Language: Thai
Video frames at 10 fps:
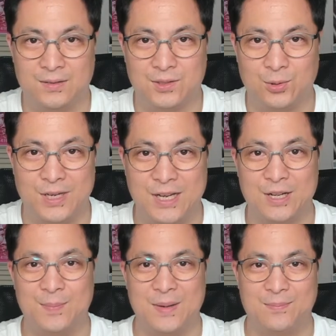ส่วนนี้
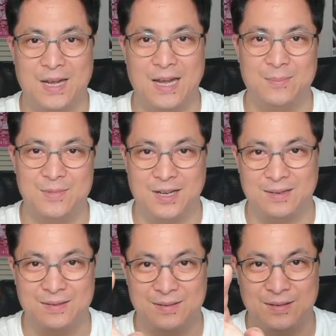ก็เป็นภาพจาก
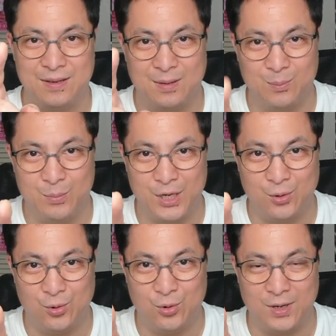บริ
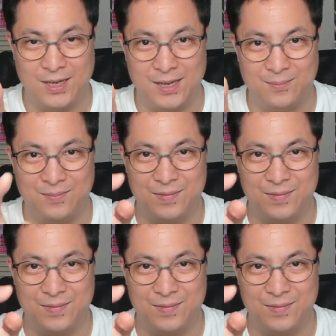โอนะครับ